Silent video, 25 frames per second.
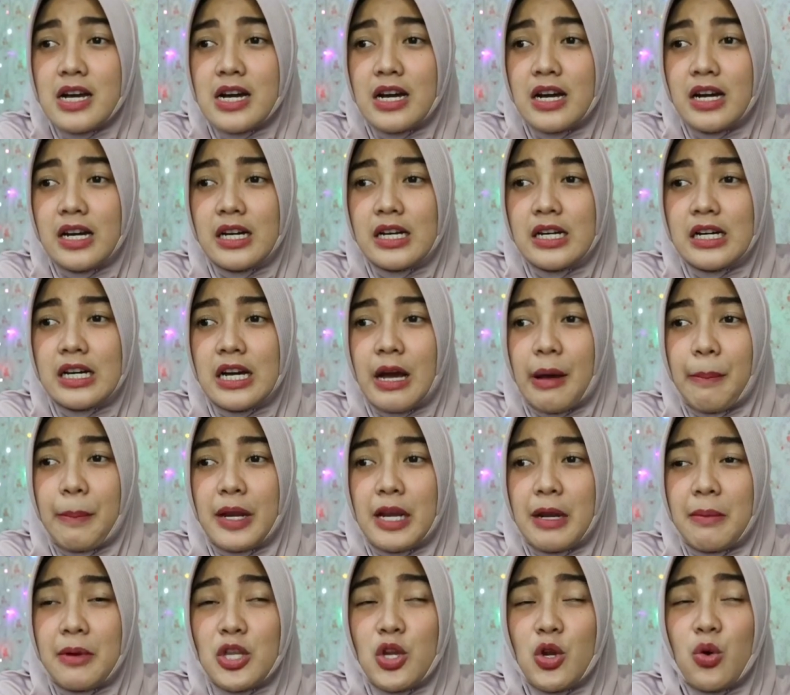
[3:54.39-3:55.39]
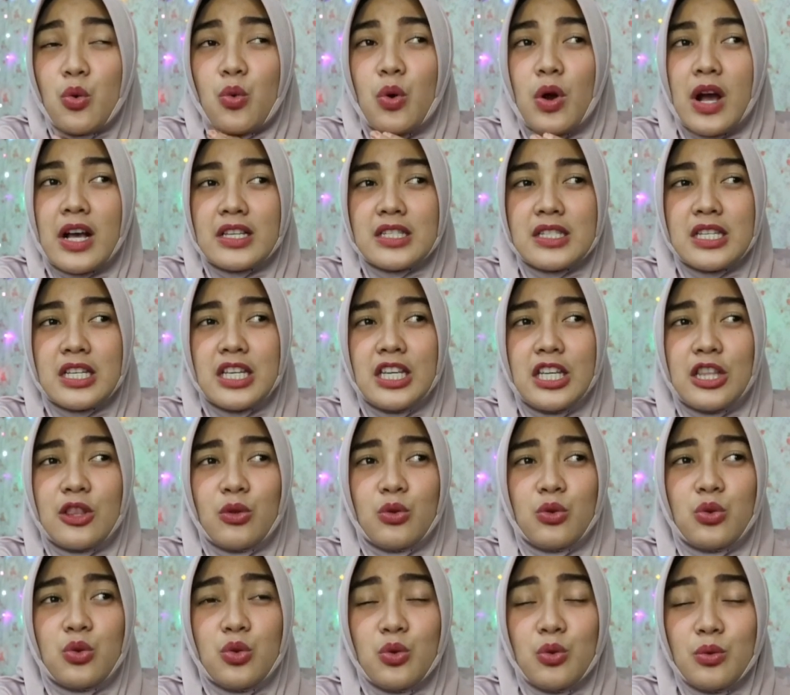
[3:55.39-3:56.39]
e, apa namanya uang
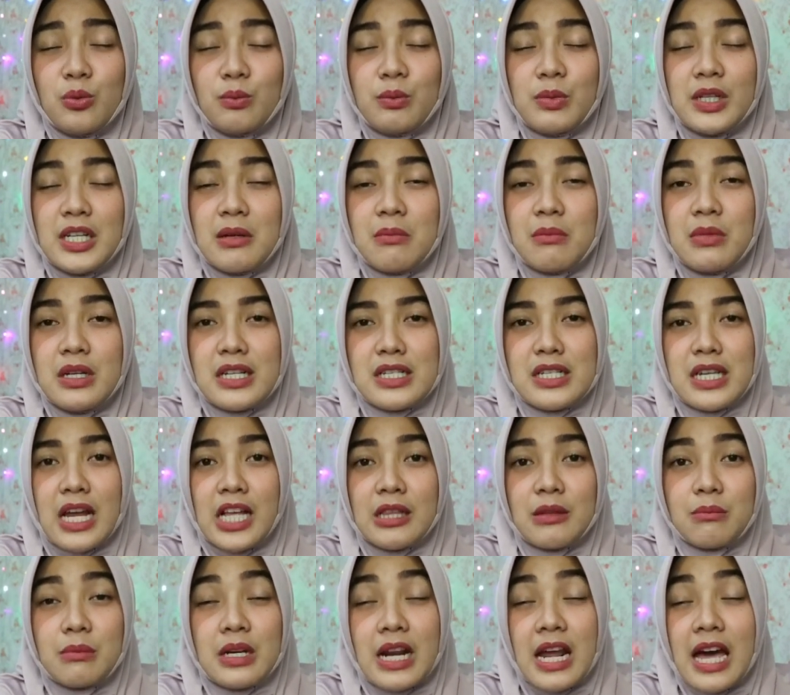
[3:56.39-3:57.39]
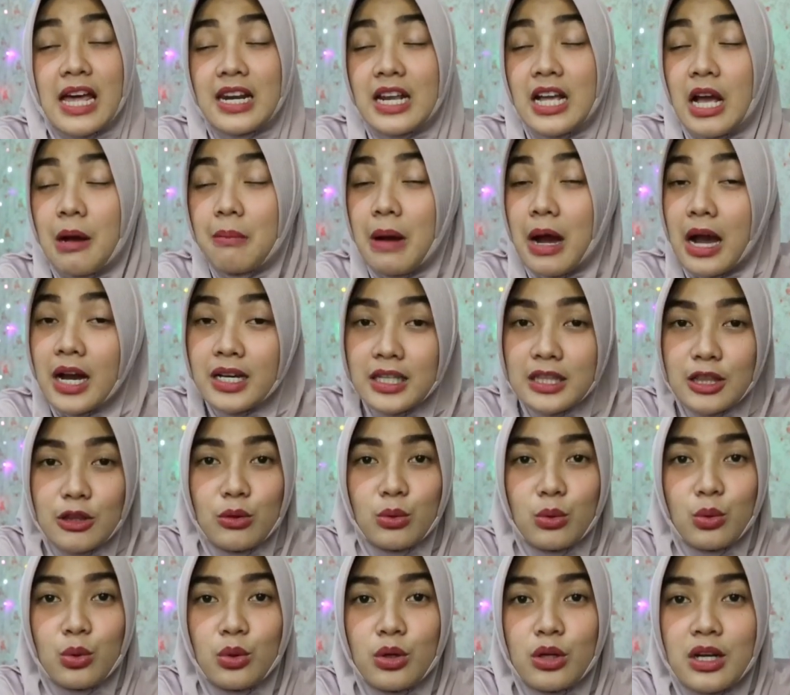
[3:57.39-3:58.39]
segitu tuh bener-bener sangat berharga banget
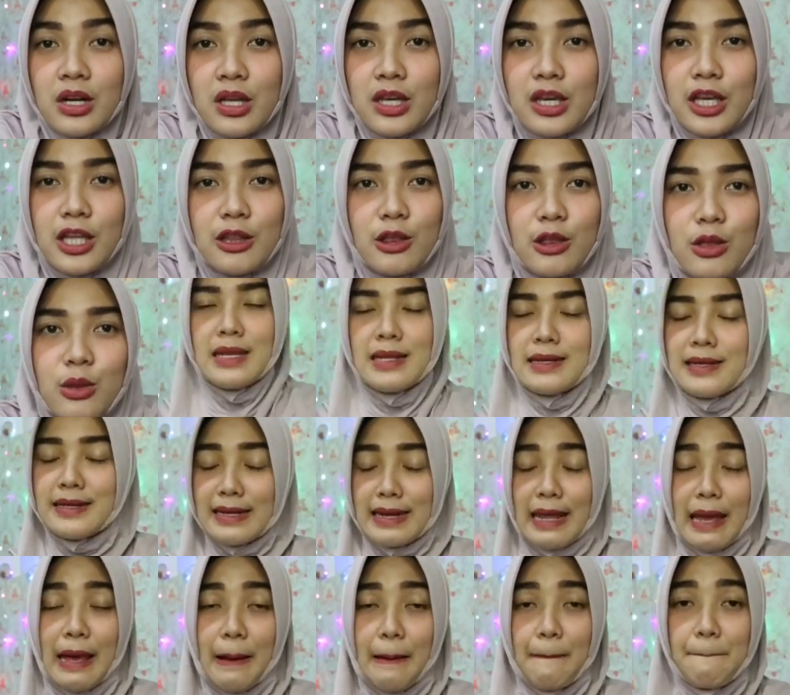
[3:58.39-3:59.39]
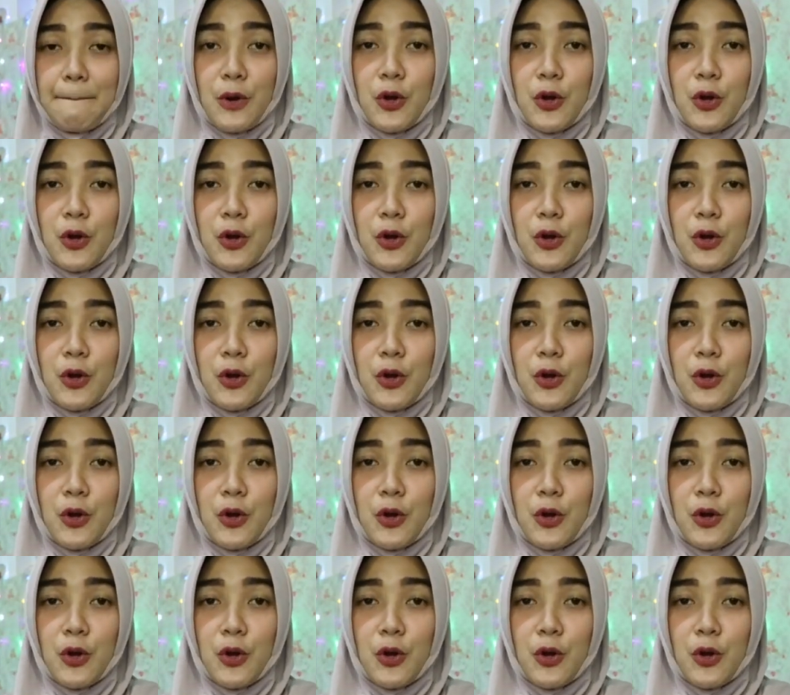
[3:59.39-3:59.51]
lur gitu nah